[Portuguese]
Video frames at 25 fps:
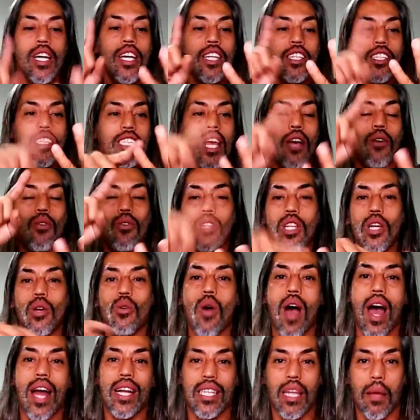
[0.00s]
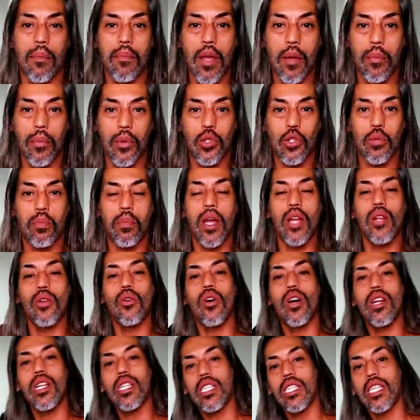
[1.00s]
Segunda e quarta, membros
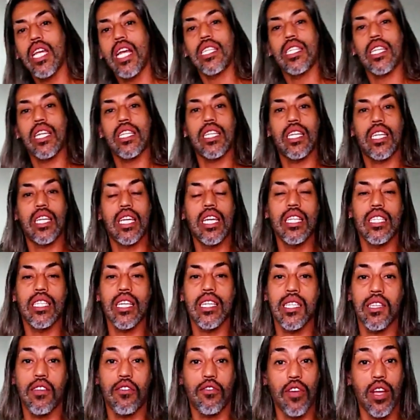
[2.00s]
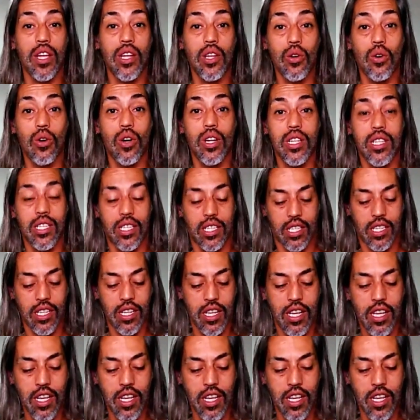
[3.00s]
superiores. Terças e quintas, inferiores.